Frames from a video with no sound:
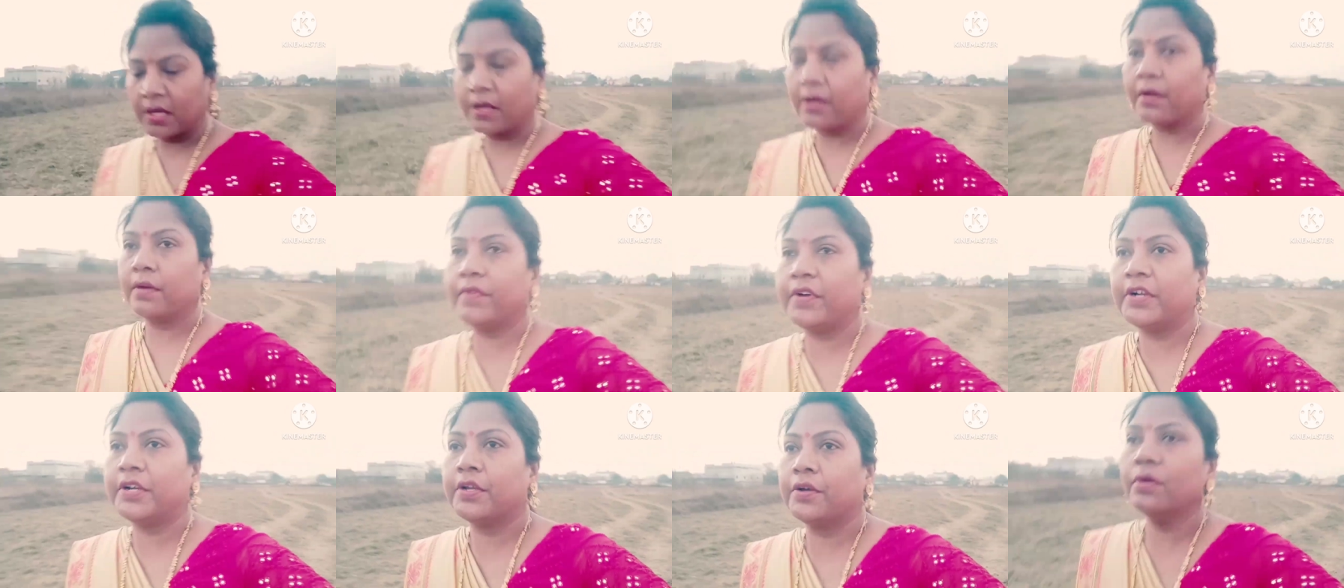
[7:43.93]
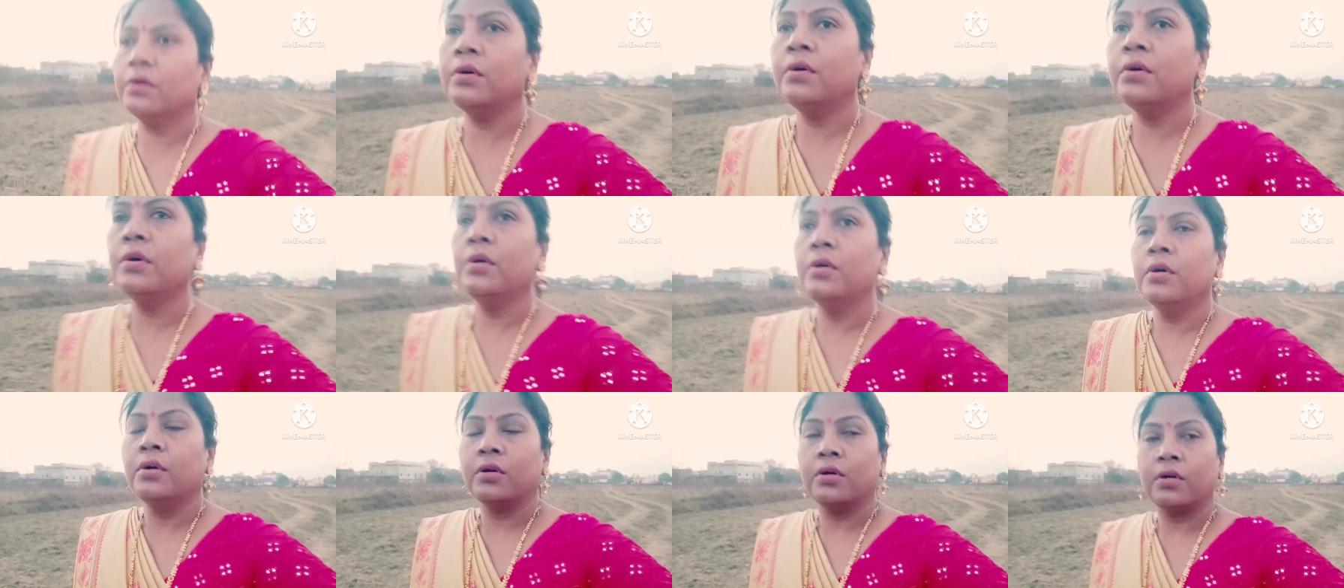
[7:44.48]
वीडियो
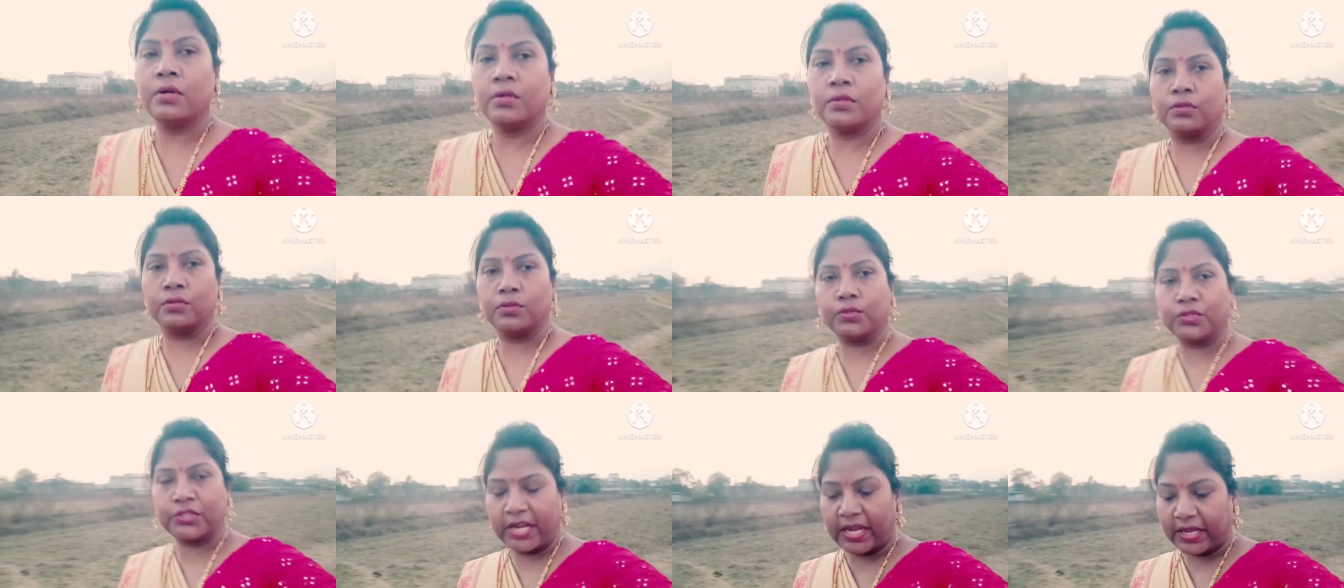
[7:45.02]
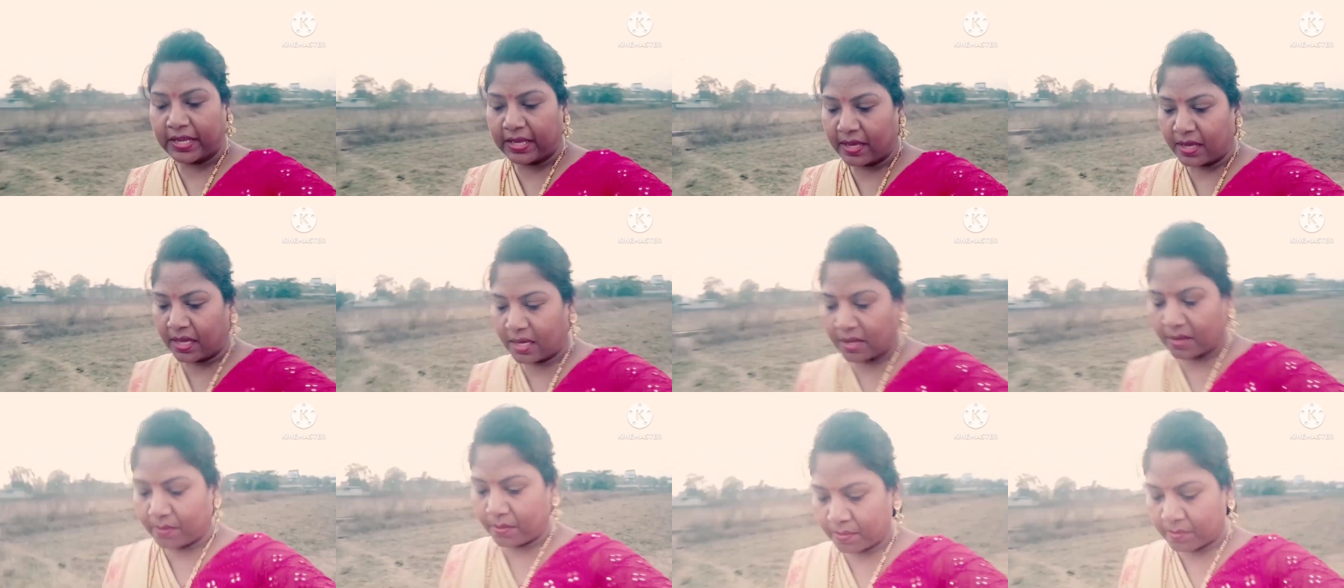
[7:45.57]
दूसरे के
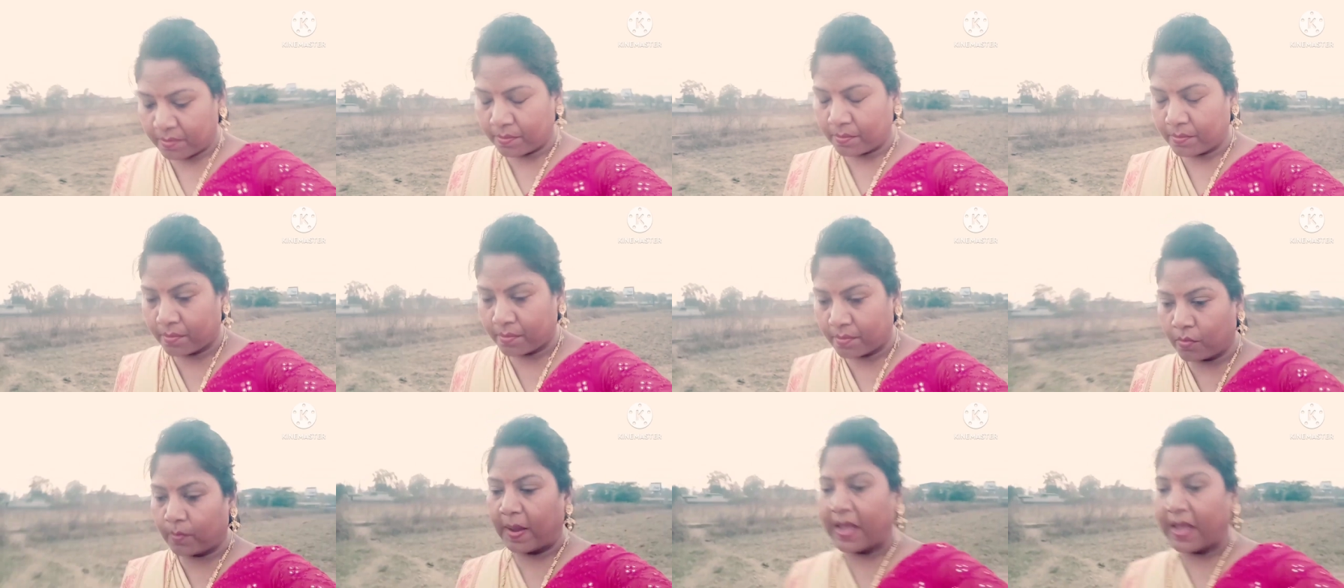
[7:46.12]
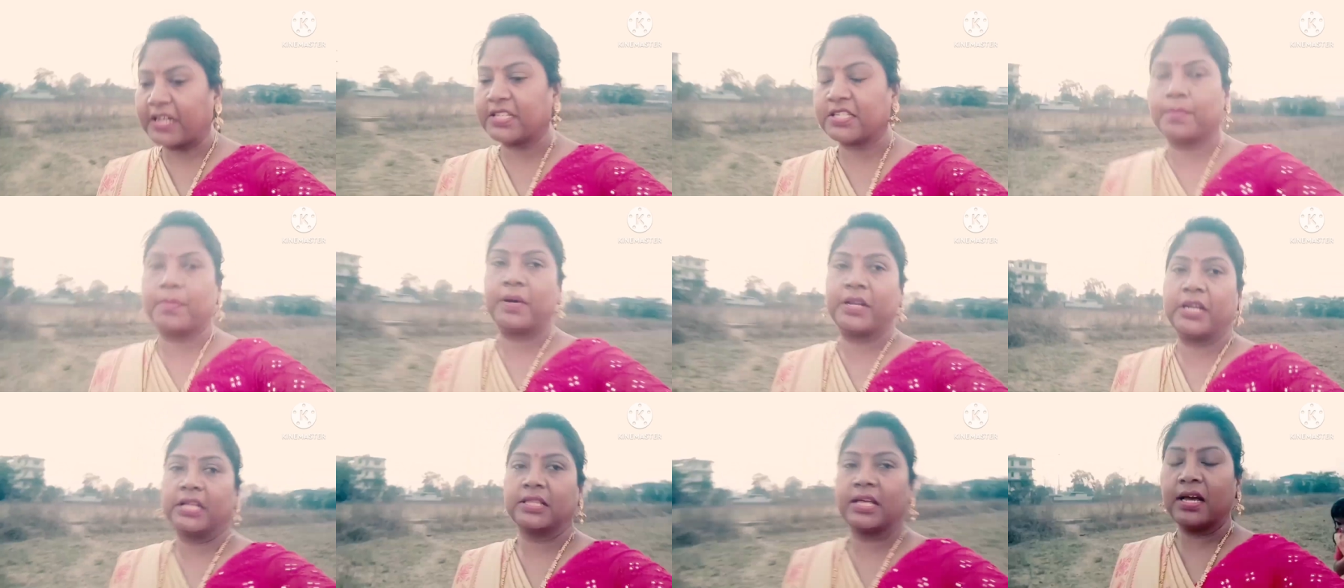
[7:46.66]
मोबाइल से
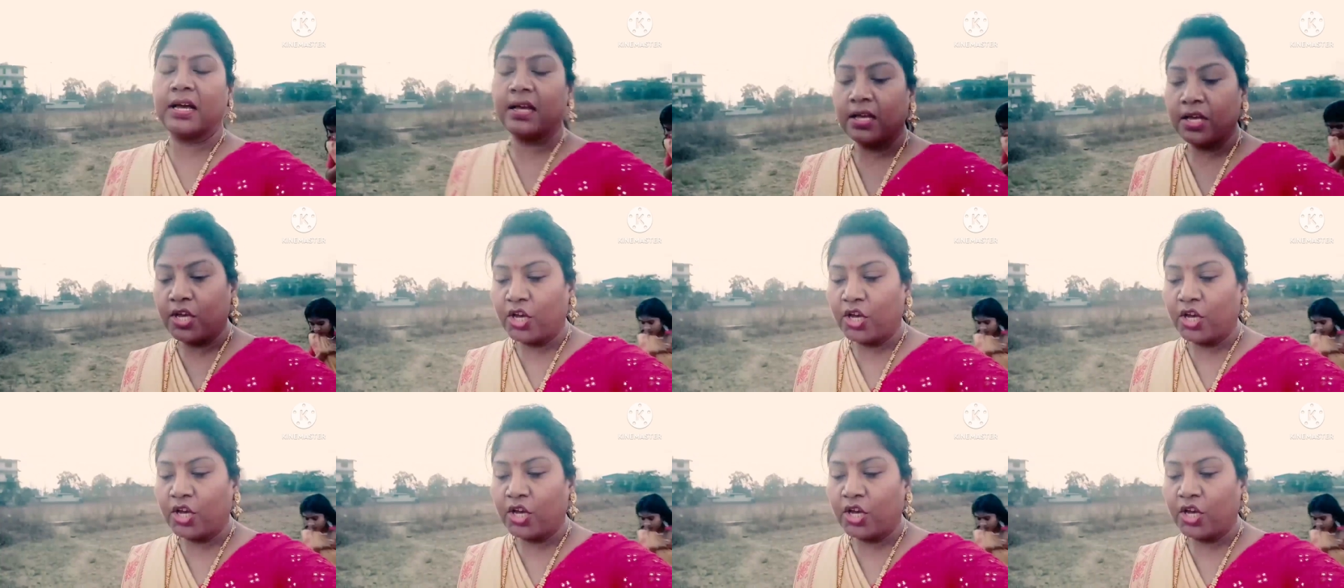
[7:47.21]
बना था